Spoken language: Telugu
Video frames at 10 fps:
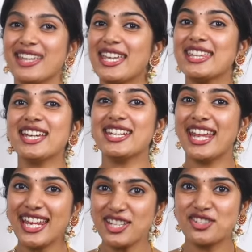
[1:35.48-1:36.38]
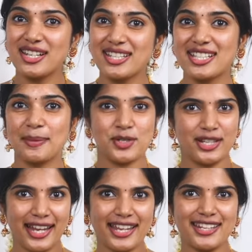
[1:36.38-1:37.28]
కింద నేను ఇచ్చిన
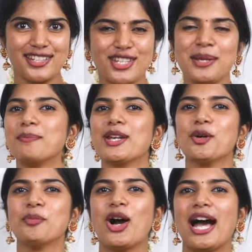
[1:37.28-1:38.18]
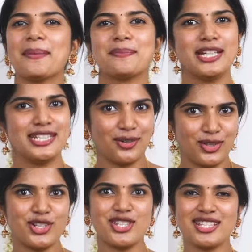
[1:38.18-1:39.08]
డిస్క్రిప్షన్ లింక్ నుంచి బినోమో యాప్ని
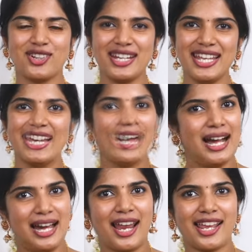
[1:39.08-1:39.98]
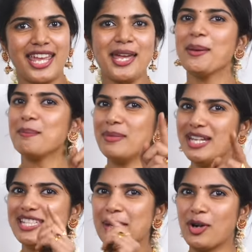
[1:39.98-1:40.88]
డౌన్లోడ్ చేసుకోండి అలాగే మీ
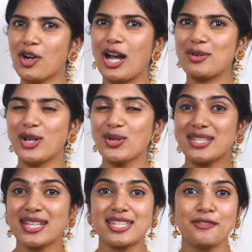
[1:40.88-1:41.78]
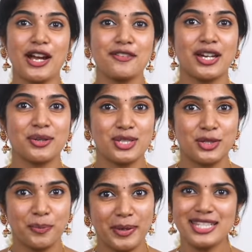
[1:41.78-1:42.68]
డెమో అకౌంట్లో సిక్స్టీ ఫైవ్ థౌజండ్
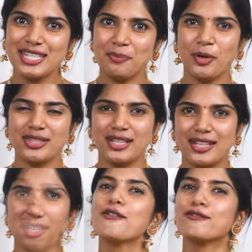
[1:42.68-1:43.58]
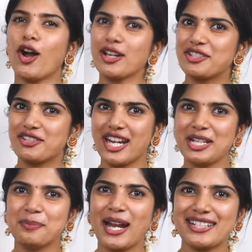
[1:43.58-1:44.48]
రూపీస్ని పొందండి ఫర్ ట్రేడ్
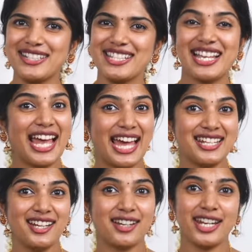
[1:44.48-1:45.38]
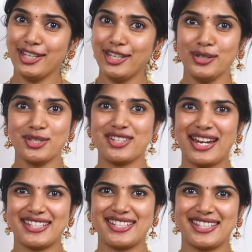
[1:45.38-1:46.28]
ప్రాక్టీస్ అండ్ లెర్నింగ్ న్యూ
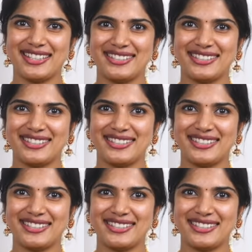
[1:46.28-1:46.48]
స్ట్రాటజీ